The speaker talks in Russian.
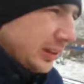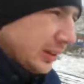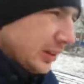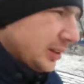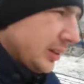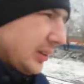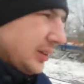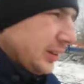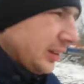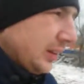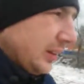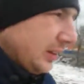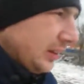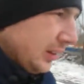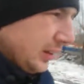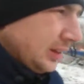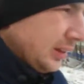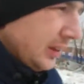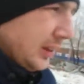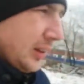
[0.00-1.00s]
лет
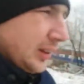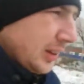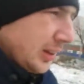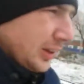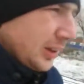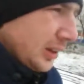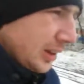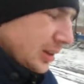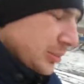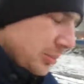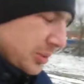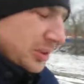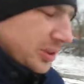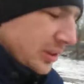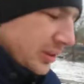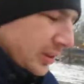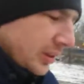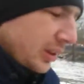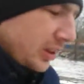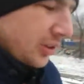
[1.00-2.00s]

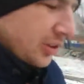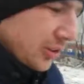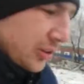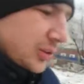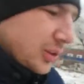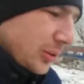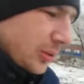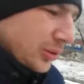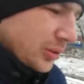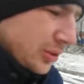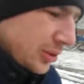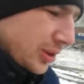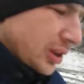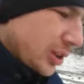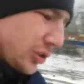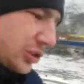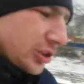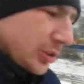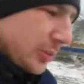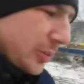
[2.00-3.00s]
педагогического
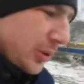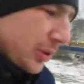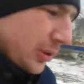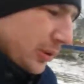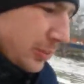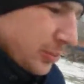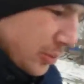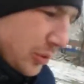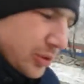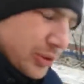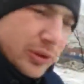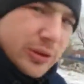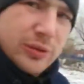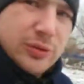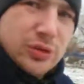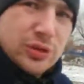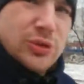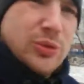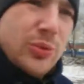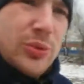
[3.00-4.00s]
стажа,
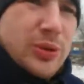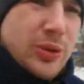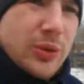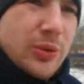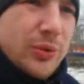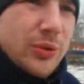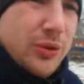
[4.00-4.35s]
проработала в школе